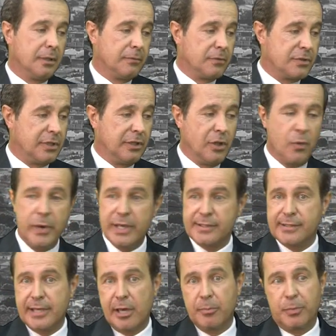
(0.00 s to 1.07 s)
Você deu um
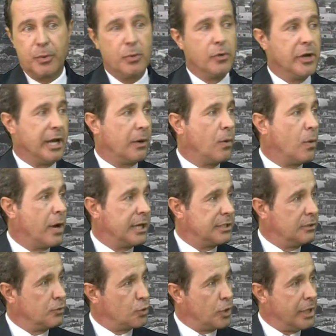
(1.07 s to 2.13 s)
exemplo, o recorte
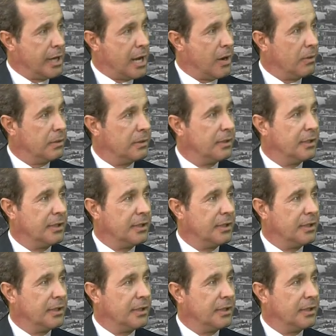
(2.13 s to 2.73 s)
do jornal.